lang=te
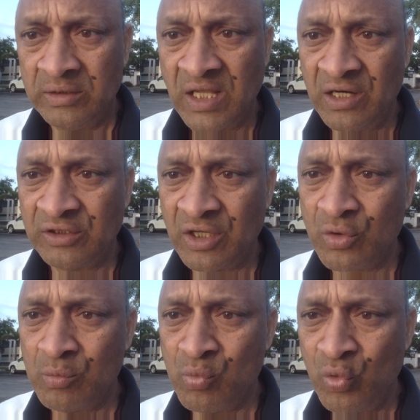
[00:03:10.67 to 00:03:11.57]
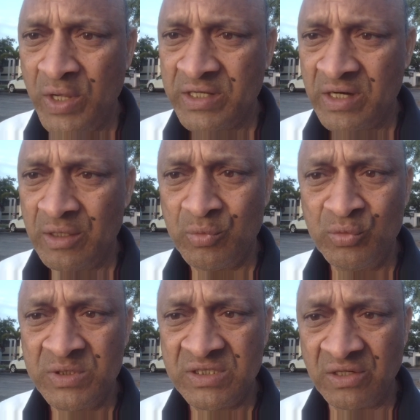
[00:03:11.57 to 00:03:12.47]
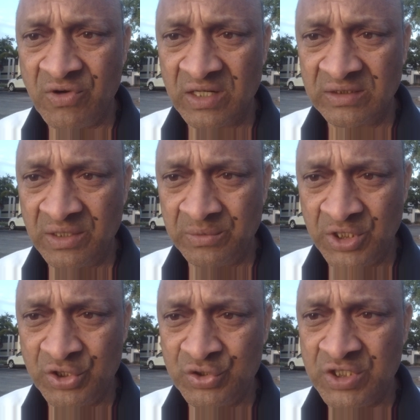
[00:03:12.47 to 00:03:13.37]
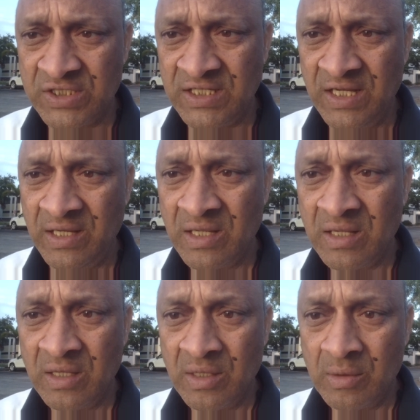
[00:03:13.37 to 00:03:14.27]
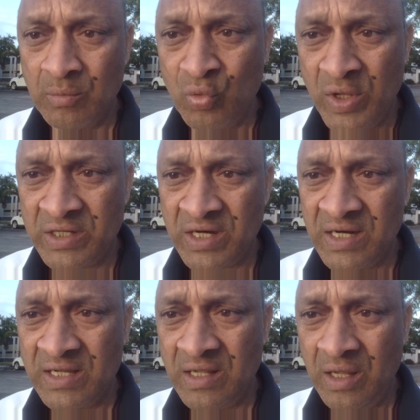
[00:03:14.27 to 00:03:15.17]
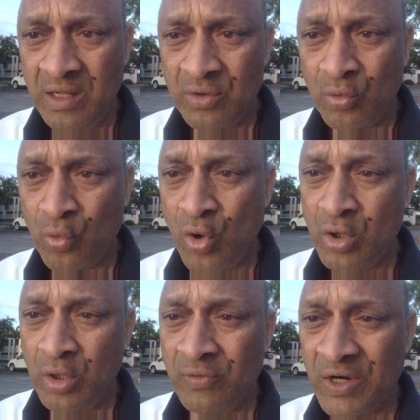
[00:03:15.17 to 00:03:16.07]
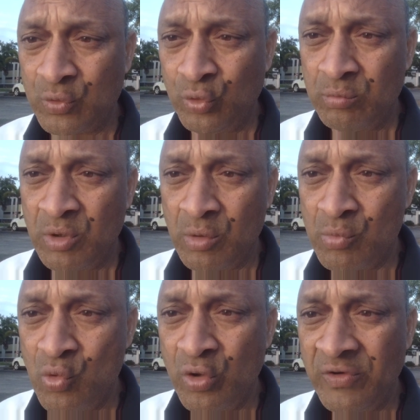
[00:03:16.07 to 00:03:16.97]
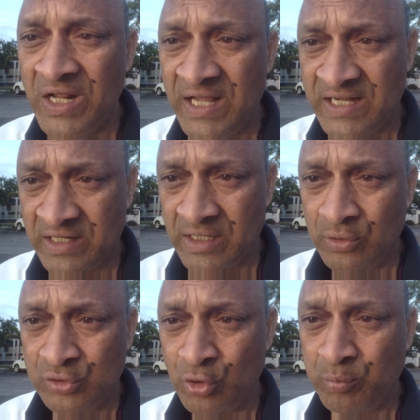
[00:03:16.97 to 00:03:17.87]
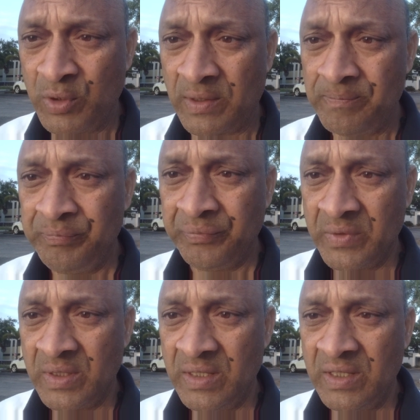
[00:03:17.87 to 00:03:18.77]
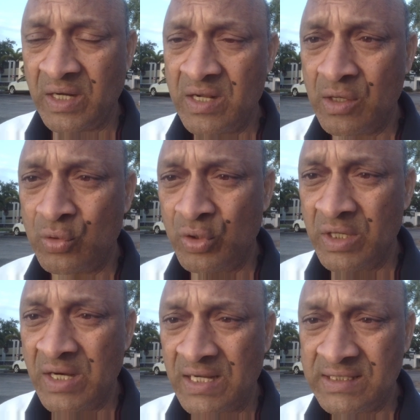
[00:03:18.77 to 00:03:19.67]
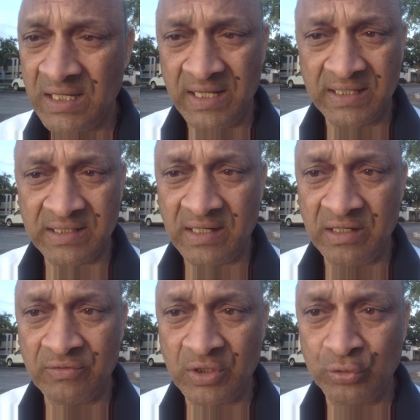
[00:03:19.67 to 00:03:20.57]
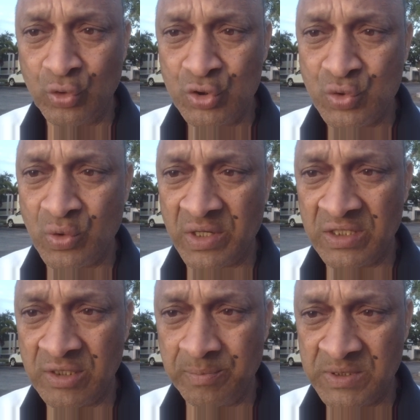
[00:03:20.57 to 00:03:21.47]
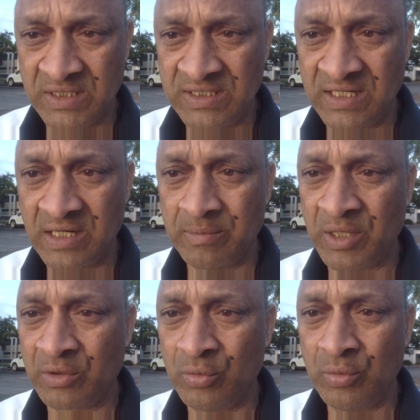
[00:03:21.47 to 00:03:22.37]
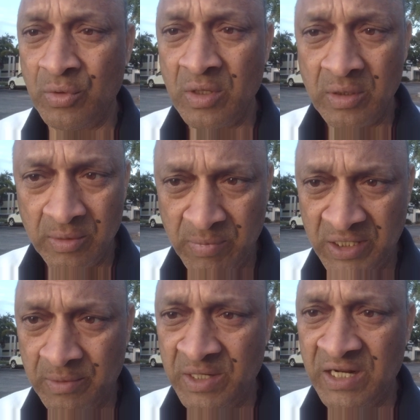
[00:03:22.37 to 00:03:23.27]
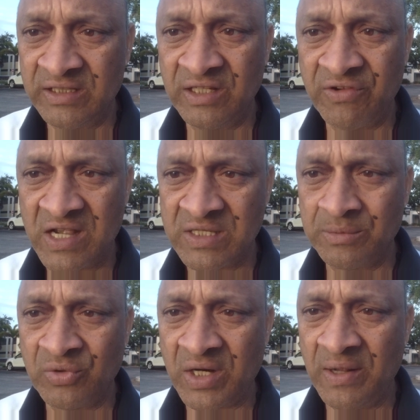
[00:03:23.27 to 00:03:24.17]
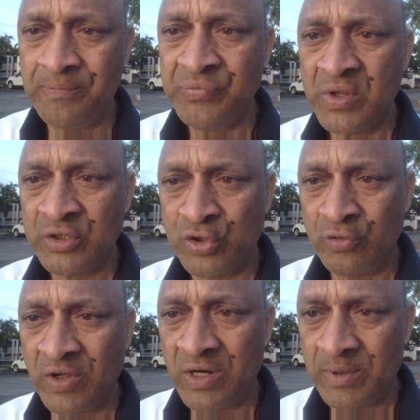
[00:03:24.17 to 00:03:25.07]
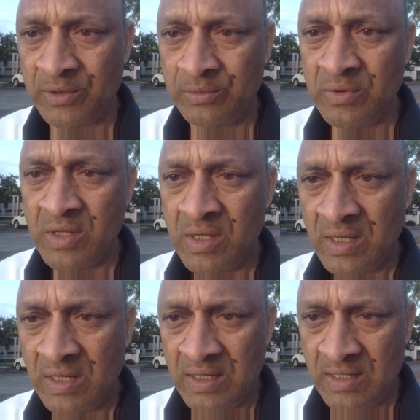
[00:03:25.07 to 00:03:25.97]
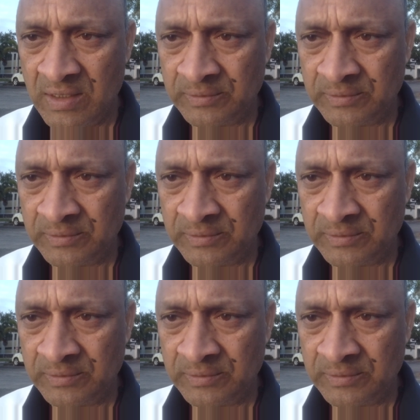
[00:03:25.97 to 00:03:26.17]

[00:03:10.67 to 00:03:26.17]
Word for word: దళితులకు మూడెకరాలు భూమిస్తాను వాగ్దానం చేసి వచ్చేసి మూడు ఎకరాలు కదా ఒక్కొక్కరు వాళ్ళ కుటుంబంలో మూడు వేల ఎకరాలు చొప్పున ఈ రకంగా కొన్ని లక్షల ఎకరాలను వాళ్ళు దోసుకున్నారు అని చెప్పేసి ఇక్కడ మనకు బట్టబయలైంది వ్యాసం ద్వారా సో ఇవాళ మనం ఆ